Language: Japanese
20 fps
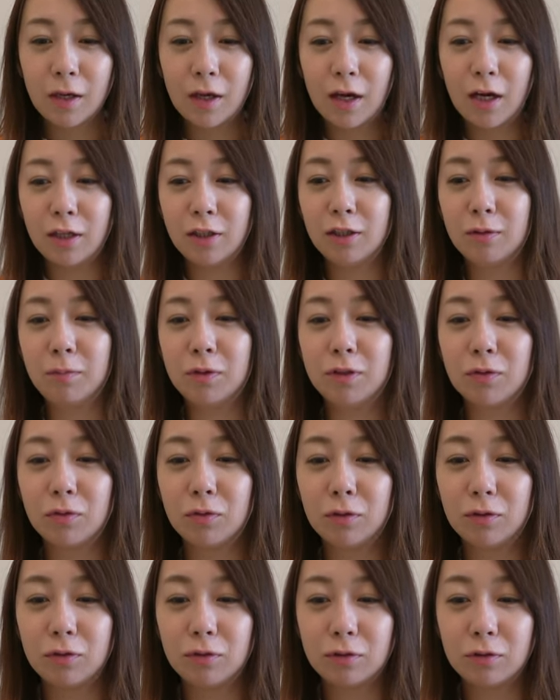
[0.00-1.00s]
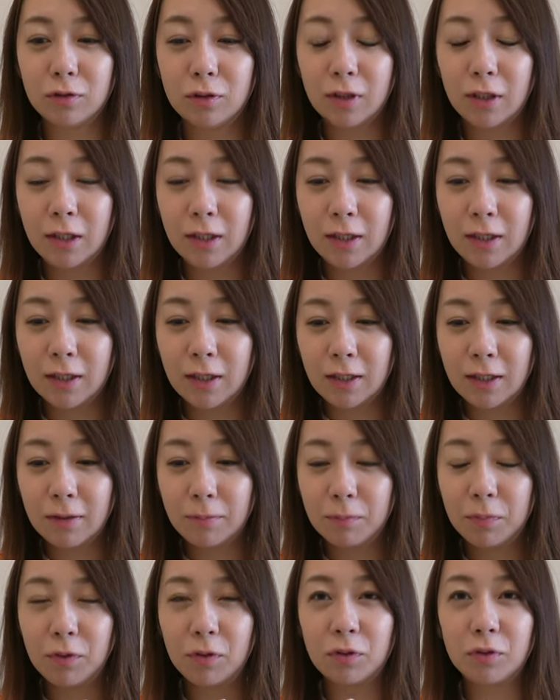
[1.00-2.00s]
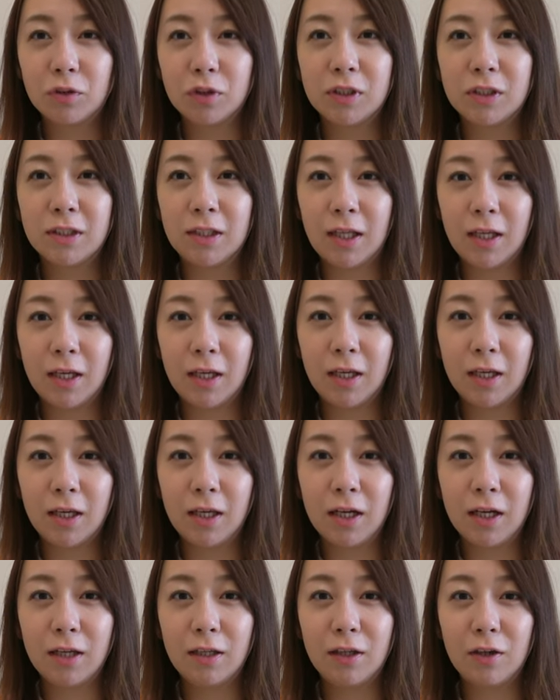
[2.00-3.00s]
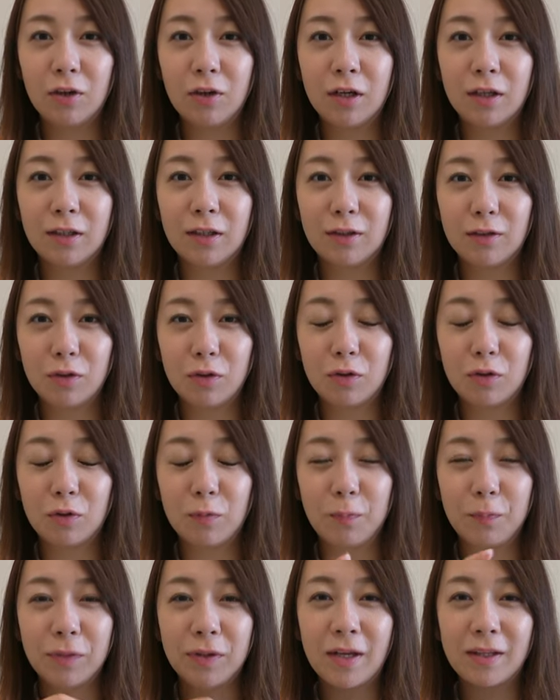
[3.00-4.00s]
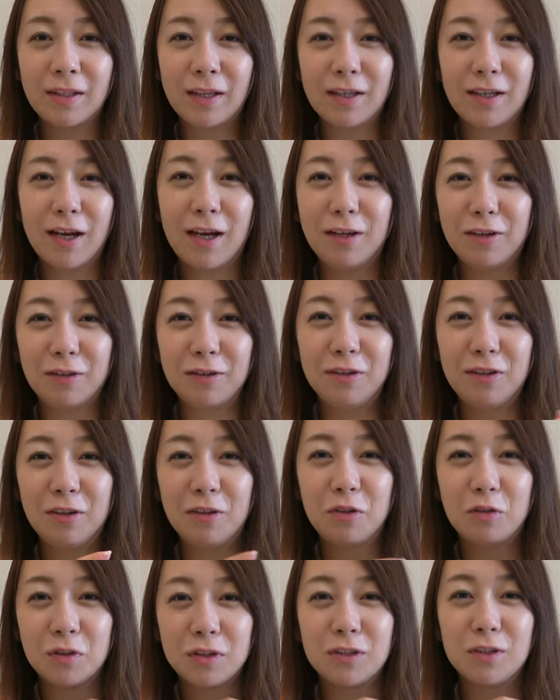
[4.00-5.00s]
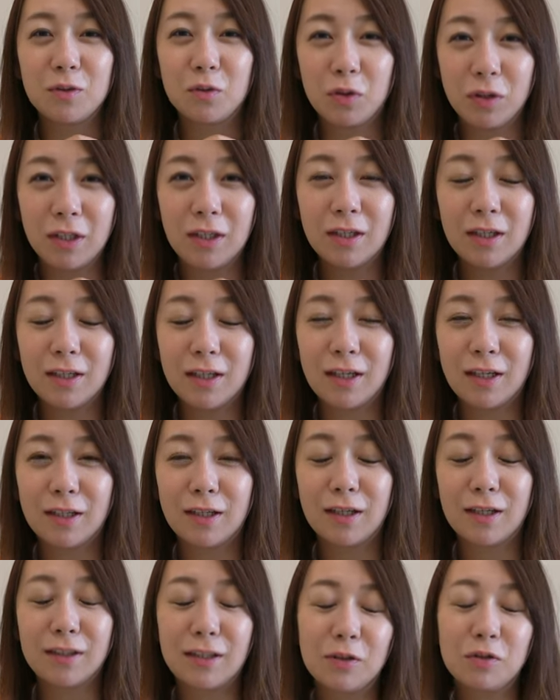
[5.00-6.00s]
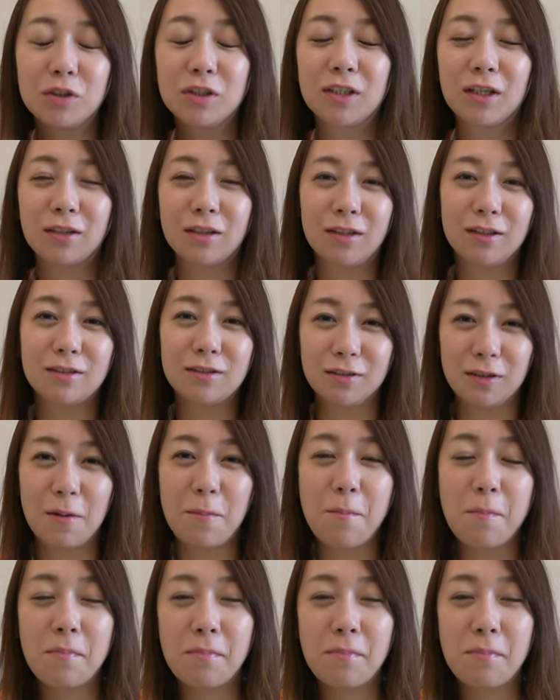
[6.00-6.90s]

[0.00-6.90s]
ある意味そういうプロとしてやられてる方と戦えるっていうのはすごいなんか楽しかったですね。